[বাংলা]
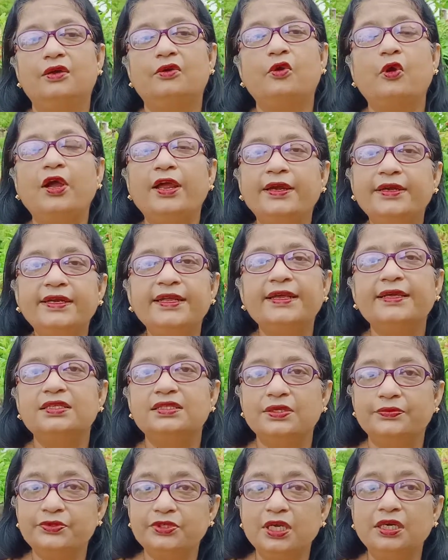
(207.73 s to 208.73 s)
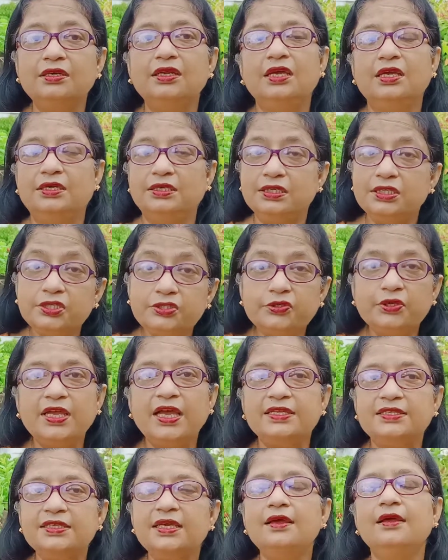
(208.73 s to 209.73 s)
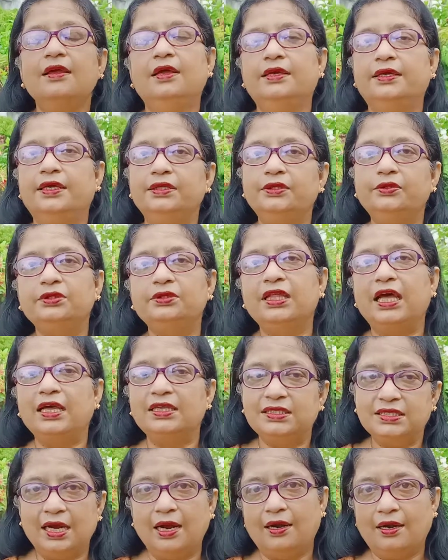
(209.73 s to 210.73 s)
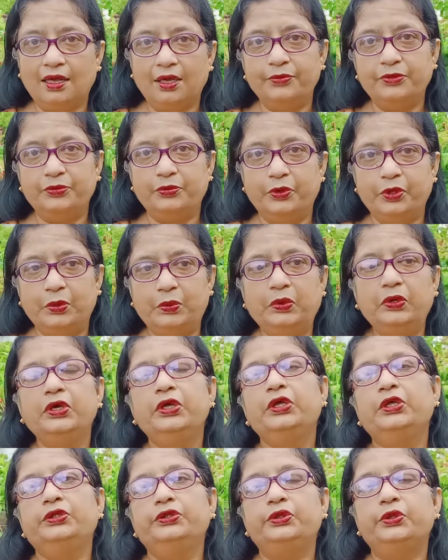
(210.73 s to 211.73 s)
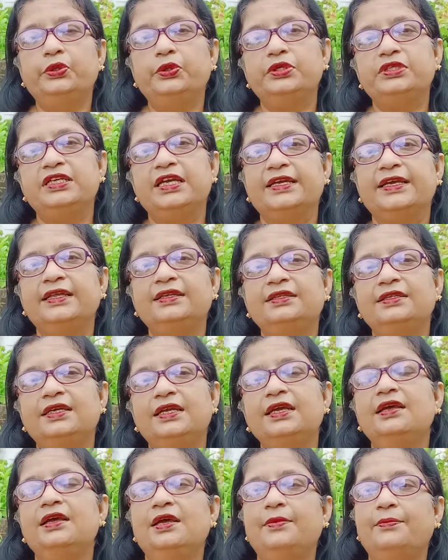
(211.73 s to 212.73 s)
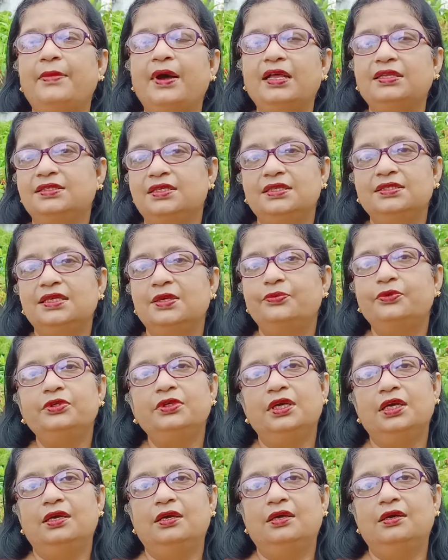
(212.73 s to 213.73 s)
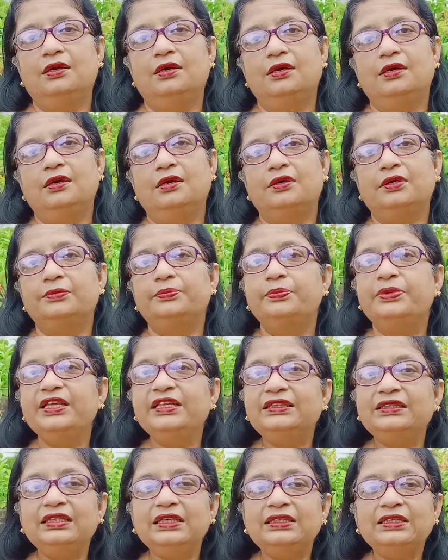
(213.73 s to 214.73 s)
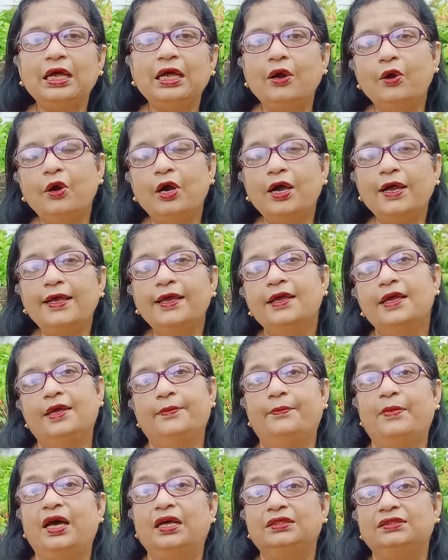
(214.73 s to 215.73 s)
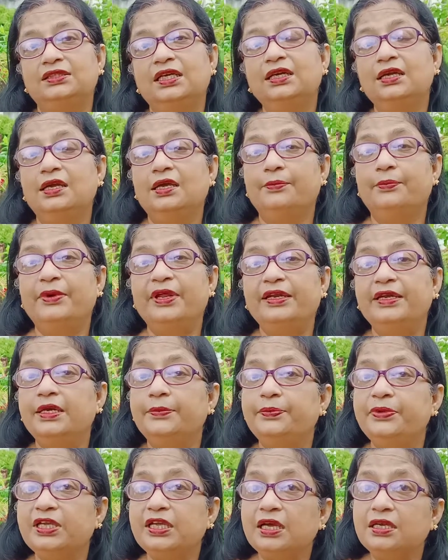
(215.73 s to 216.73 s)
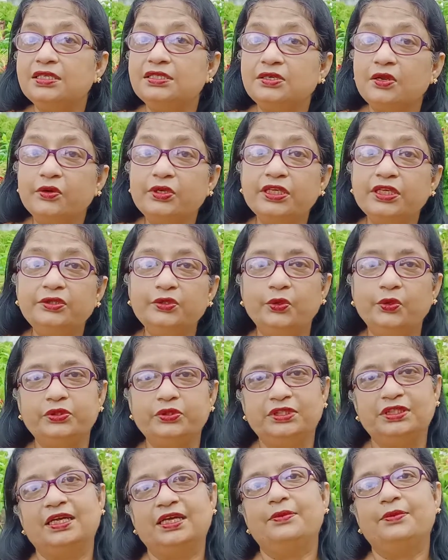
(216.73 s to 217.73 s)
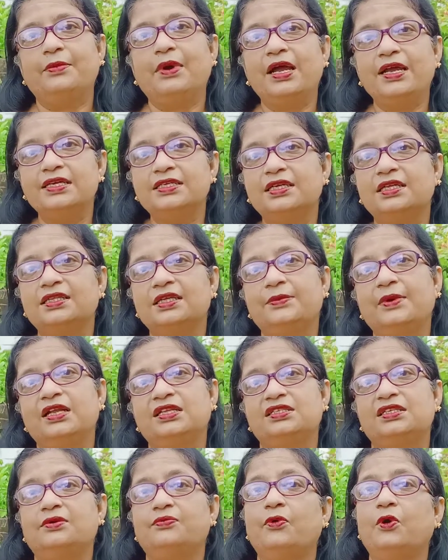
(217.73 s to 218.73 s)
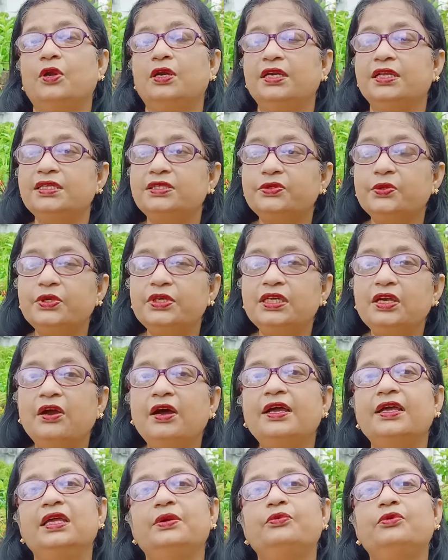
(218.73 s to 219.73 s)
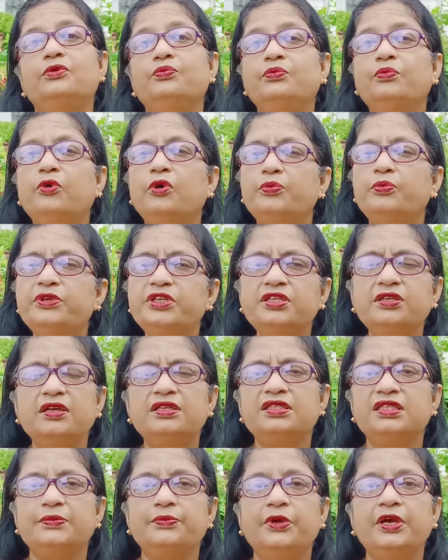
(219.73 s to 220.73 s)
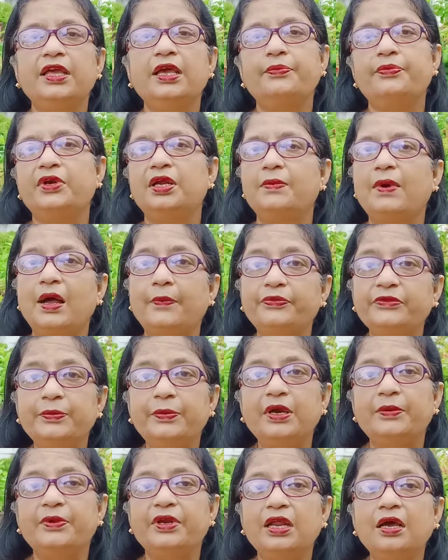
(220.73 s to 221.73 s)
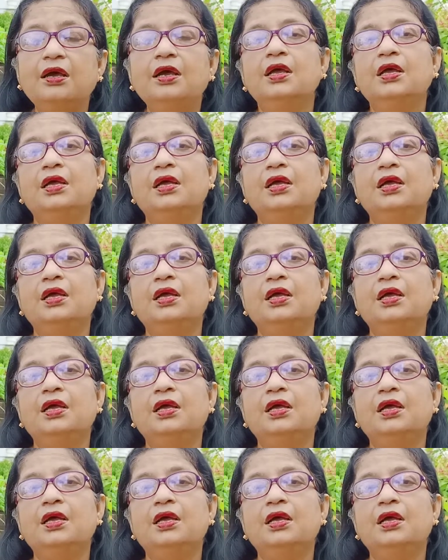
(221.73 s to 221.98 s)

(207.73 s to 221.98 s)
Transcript: কয়েকটি এক্সেপশন নিশ্চয়ই আছে কিন্তু তাছাড়া আমি বলবো তো সেক্ষেত্রে বাচ্চার যেমন বৃদ্ধিটাও হয় বাচ্চার ব্রেনের বিকাশটাও কিন্তু হতে থাকে মায়ের সাথে বাচ্চার বন্ডেজ তৈরি হয় এবং ভবিষ্যৎ জীবনে আপনারা ভাবতে পারবেন না